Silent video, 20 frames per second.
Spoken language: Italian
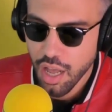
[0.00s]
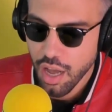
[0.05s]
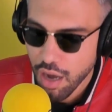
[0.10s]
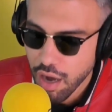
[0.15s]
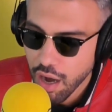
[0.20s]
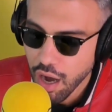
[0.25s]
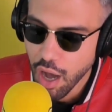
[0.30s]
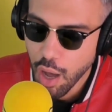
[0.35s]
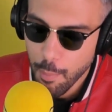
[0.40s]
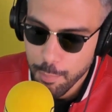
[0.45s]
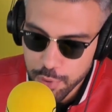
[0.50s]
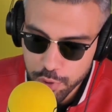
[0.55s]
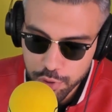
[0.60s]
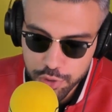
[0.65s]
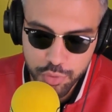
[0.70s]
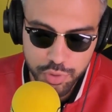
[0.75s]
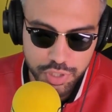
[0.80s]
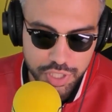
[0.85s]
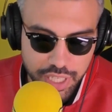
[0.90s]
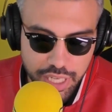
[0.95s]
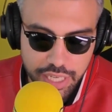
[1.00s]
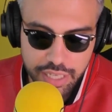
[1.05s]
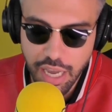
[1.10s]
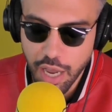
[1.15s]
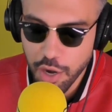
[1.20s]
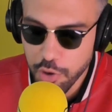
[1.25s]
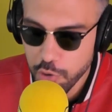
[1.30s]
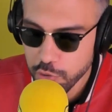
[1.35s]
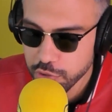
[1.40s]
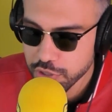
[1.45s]
uh, Più di un king
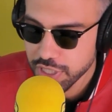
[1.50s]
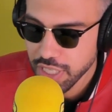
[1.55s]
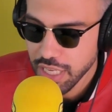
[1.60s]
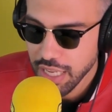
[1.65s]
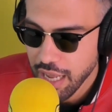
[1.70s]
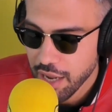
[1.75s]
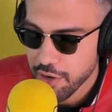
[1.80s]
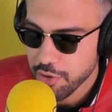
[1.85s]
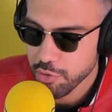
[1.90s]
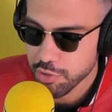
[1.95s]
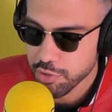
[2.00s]
non te l'hanno